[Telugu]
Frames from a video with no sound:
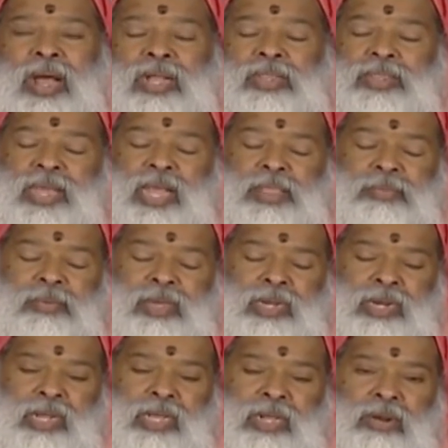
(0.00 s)
ఆధ్యాత్మిక
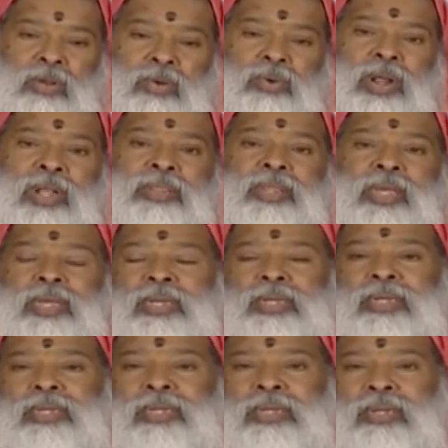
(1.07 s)
రంగంలో కూడా అంతే
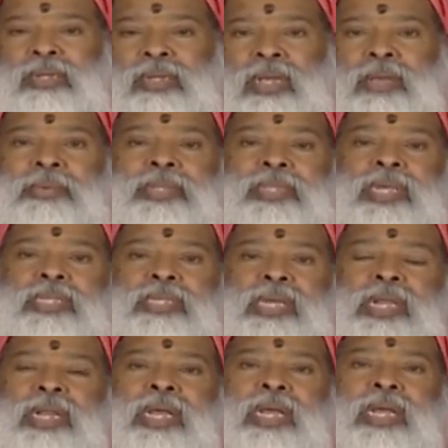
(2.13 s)
ఏం ఇదే
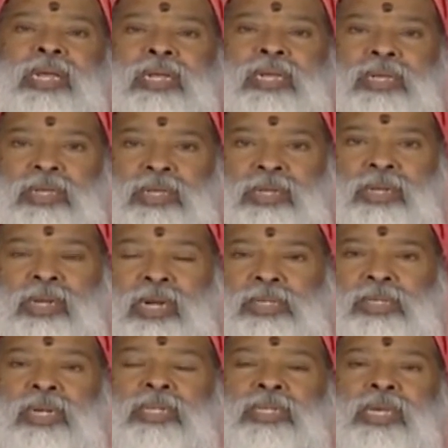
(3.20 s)
చేయాలన్నా ఇన్ని
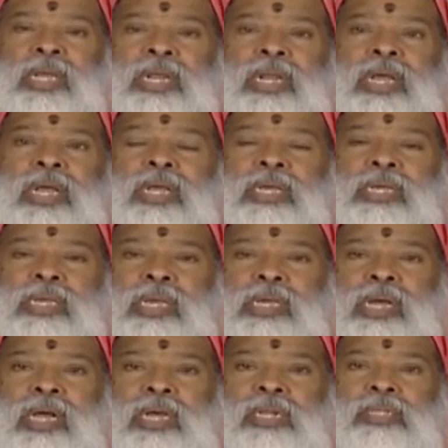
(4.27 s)
లక్షలు చేయాలన్నా
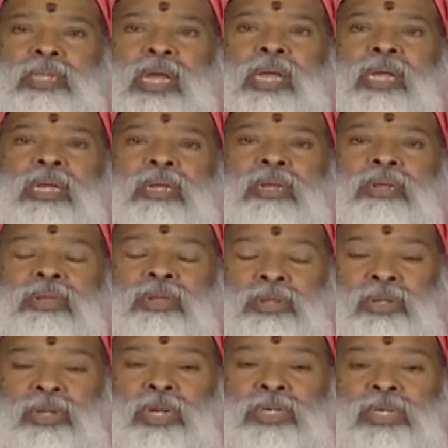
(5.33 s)
ఏకాగ్రత
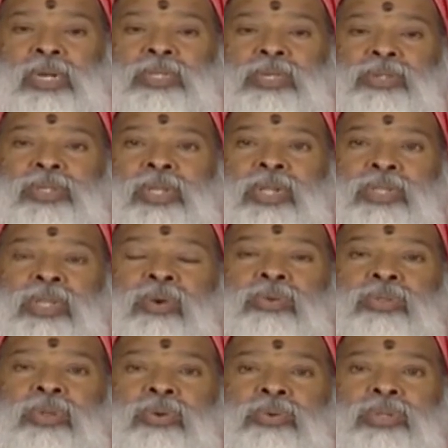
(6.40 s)
ఇన్ని లక్షలు చేస్తేనే
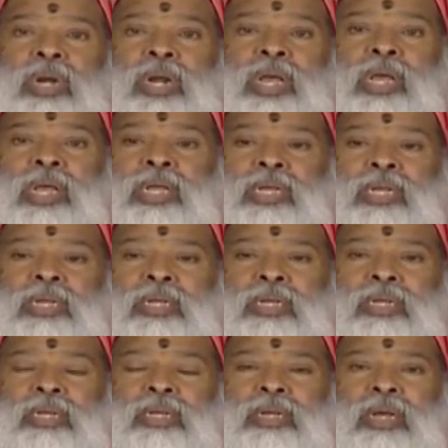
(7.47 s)
దేవుడు దొరుకుతాడా
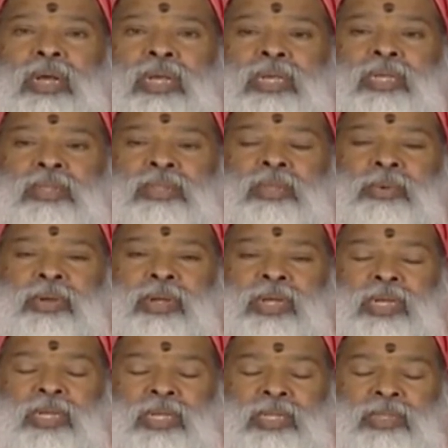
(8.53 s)
ఇంత
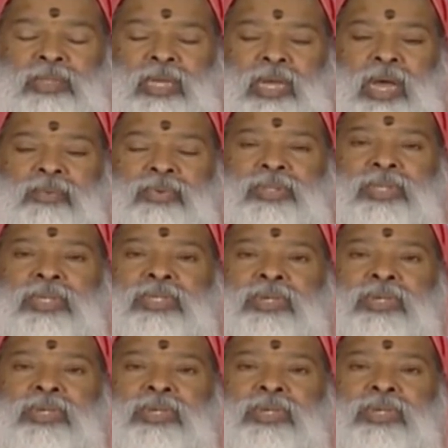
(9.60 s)
ఇంత వ్రతం